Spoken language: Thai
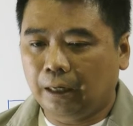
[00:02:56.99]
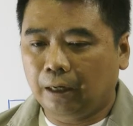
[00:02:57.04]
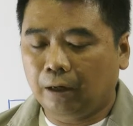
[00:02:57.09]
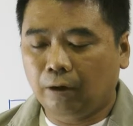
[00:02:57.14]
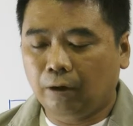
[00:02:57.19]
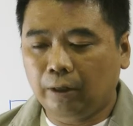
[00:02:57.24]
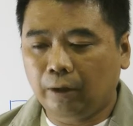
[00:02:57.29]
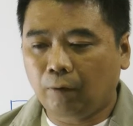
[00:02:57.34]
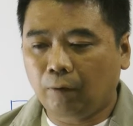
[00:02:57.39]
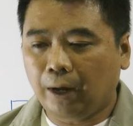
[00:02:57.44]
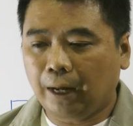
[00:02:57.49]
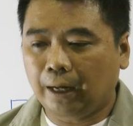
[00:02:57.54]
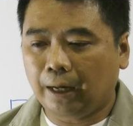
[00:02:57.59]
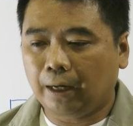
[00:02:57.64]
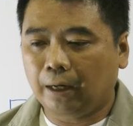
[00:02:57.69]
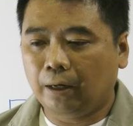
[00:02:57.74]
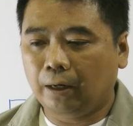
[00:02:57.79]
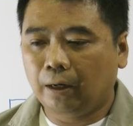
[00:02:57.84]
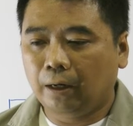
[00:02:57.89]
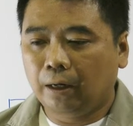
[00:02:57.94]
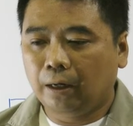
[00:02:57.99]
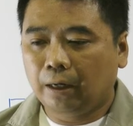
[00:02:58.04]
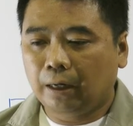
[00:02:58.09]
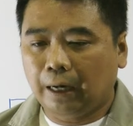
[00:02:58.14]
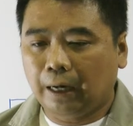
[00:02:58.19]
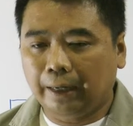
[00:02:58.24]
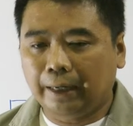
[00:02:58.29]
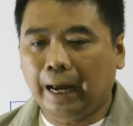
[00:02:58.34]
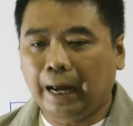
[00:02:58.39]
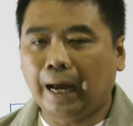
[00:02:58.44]
เขาเรียกว่า
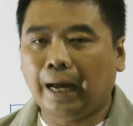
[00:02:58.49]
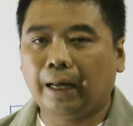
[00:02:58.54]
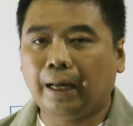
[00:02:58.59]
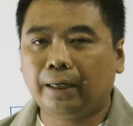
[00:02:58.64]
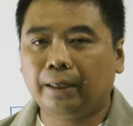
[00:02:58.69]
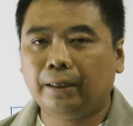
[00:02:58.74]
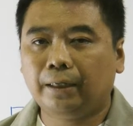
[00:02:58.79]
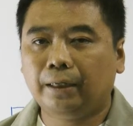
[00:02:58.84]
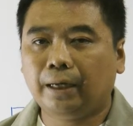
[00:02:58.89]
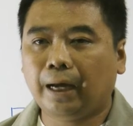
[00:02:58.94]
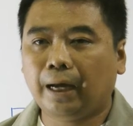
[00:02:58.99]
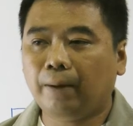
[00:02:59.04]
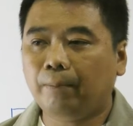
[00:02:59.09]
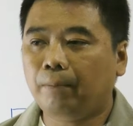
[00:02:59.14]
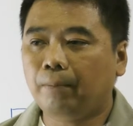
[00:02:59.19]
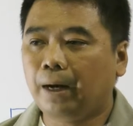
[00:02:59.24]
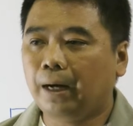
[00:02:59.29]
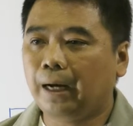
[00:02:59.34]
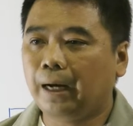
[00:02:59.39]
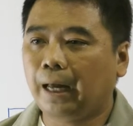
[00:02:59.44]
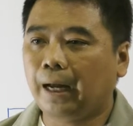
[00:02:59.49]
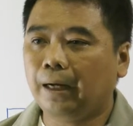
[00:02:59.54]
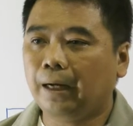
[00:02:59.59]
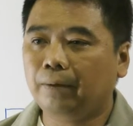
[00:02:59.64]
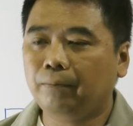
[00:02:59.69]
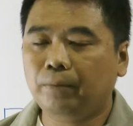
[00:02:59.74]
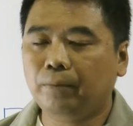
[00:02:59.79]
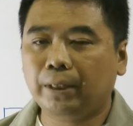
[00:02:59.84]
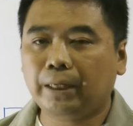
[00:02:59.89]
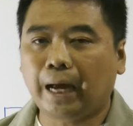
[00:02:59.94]
กระดาษนะครับ บางครั้ง
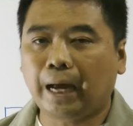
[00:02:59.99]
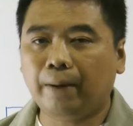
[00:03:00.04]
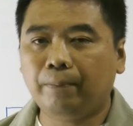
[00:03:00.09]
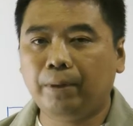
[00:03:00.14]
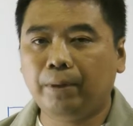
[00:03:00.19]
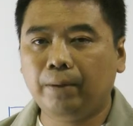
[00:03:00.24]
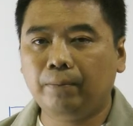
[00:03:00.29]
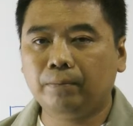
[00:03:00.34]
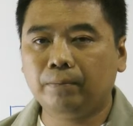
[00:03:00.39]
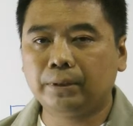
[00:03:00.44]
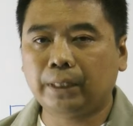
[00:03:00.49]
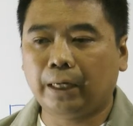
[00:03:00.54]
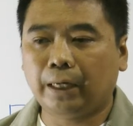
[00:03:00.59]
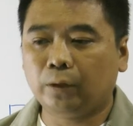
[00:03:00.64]
มีการพิมพ์ใส่